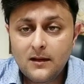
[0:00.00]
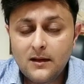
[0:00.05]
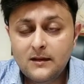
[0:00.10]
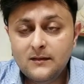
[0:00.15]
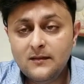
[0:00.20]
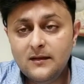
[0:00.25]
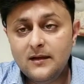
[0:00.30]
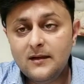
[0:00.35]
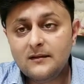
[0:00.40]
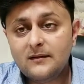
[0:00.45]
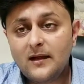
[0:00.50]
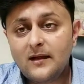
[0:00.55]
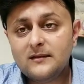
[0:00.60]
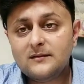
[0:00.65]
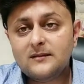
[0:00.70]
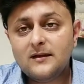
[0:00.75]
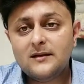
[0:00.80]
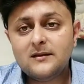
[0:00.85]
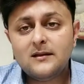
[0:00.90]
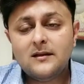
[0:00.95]
इसी के साथ
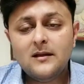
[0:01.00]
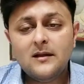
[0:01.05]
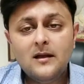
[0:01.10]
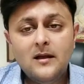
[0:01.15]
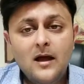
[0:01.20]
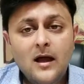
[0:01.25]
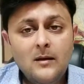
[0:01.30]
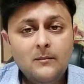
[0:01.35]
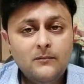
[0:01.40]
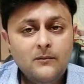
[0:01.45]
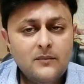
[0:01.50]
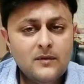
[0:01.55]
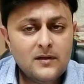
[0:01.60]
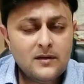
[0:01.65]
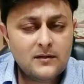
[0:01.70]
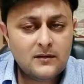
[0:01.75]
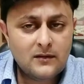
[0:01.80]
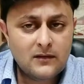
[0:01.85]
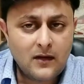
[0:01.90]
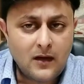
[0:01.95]
साथ हम
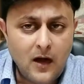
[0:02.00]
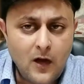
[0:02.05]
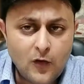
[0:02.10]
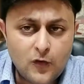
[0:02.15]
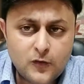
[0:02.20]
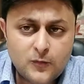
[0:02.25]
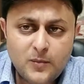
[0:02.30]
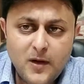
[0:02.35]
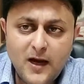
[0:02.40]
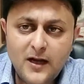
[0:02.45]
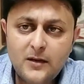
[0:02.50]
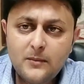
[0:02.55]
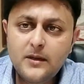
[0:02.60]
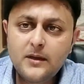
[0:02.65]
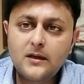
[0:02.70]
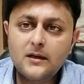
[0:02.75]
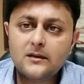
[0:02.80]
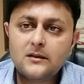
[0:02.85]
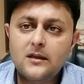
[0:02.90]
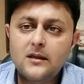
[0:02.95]
हाउस प्लानिंग
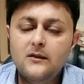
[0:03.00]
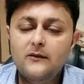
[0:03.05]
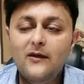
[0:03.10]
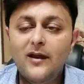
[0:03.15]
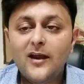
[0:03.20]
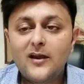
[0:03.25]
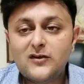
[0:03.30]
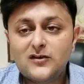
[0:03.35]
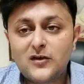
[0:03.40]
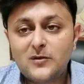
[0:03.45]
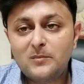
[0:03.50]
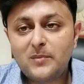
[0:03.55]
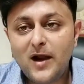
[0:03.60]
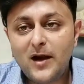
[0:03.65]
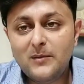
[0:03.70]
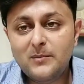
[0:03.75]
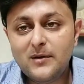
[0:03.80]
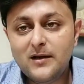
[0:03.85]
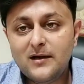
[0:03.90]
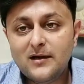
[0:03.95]
भी करते हैं वेकेशन
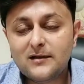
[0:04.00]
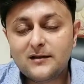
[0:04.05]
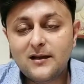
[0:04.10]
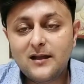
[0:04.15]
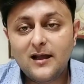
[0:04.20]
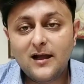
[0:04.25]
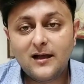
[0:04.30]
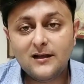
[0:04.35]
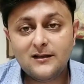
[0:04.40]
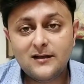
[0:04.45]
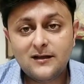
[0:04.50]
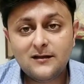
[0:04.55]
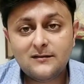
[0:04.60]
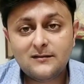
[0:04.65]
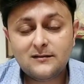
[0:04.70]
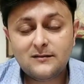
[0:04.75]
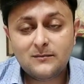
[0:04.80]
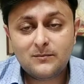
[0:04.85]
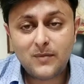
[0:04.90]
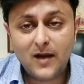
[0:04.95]
प्लान भी करते हैं अदर्स
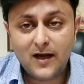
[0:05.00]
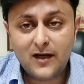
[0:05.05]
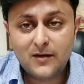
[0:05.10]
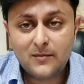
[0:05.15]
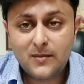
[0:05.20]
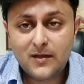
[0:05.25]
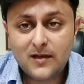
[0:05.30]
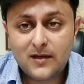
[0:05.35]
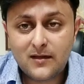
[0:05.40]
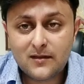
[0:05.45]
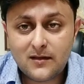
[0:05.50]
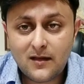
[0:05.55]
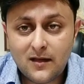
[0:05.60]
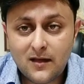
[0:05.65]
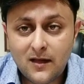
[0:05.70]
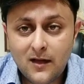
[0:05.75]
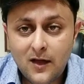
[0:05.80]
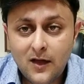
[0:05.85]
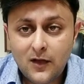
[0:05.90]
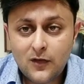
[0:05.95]
प्लानिंग भी करते
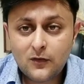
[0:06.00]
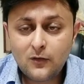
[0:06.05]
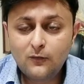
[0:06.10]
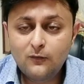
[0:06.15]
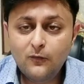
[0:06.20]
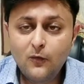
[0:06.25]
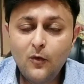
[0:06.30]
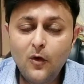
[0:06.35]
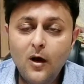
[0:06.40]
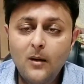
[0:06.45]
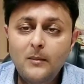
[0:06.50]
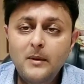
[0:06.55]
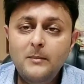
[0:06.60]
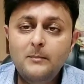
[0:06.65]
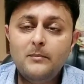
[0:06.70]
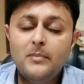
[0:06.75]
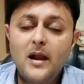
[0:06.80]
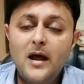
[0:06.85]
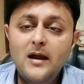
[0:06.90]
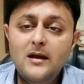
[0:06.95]
हैं तो वो
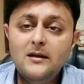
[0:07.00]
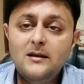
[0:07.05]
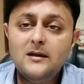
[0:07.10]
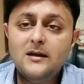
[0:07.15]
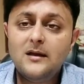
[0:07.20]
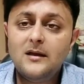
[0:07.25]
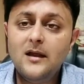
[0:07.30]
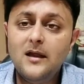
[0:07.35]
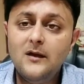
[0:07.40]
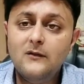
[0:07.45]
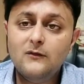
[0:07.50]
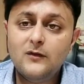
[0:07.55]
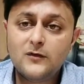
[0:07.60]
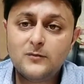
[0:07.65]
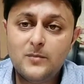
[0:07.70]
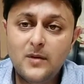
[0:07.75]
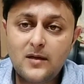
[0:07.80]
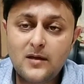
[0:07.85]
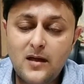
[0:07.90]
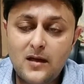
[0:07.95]
हमें प्लान करके
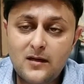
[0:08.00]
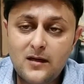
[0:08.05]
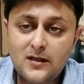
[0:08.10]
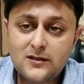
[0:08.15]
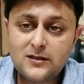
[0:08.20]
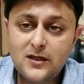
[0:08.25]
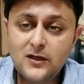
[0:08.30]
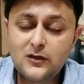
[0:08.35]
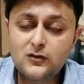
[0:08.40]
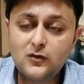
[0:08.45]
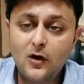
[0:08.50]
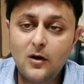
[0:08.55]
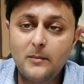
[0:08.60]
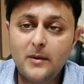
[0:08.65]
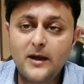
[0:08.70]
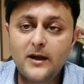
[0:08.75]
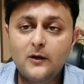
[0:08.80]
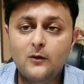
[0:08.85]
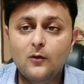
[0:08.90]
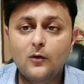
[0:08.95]
इन्वेस्टमेंट करना चाहिए जो
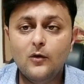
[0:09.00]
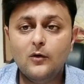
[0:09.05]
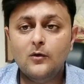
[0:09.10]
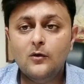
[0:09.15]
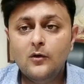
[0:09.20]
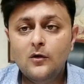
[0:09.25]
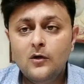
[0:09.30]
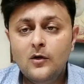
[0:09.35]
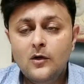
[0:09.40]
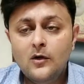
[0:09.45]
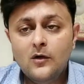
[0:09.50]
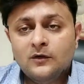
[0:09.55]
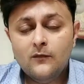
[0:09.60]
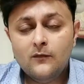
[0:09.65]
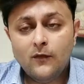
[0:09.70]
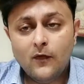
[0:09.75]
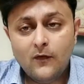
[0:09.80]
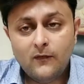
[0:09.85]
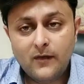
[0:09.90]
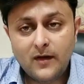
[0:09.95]
हमारे गोल को
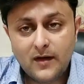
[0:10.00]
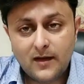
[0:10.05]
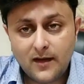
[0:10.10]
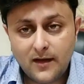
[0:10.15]
फुलफिल